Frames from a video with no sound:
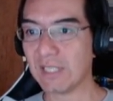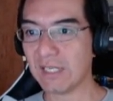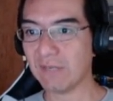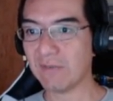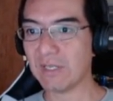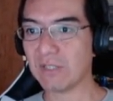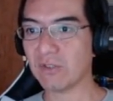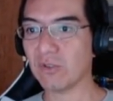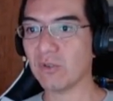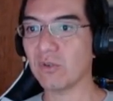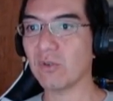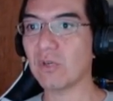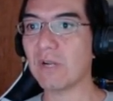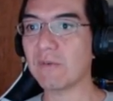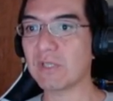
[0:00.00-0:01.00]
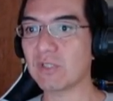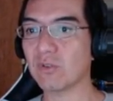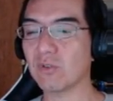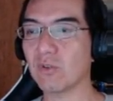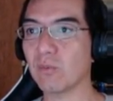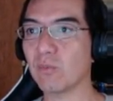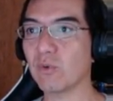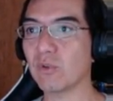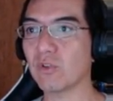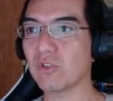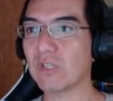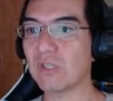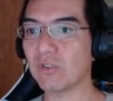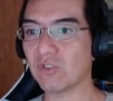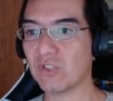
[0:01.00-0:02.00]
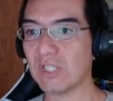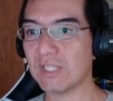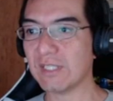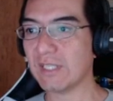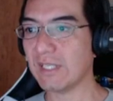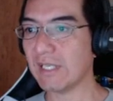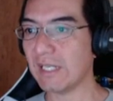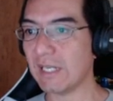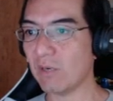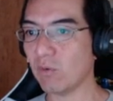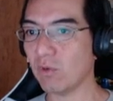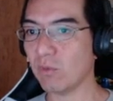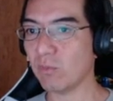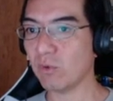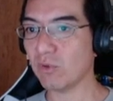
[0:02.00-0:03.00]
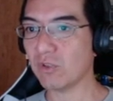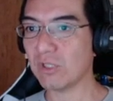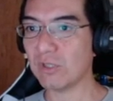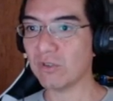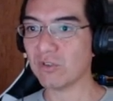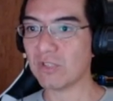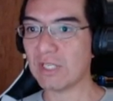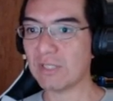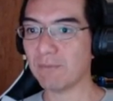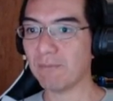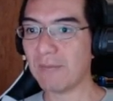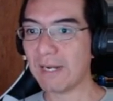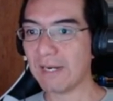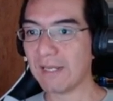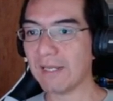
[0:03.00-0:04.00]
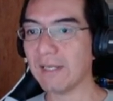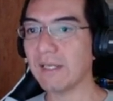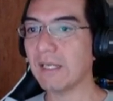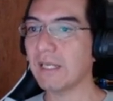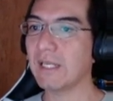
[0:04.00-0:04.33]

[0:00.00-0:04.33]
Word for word: la versión 1.57 y la 1.56 para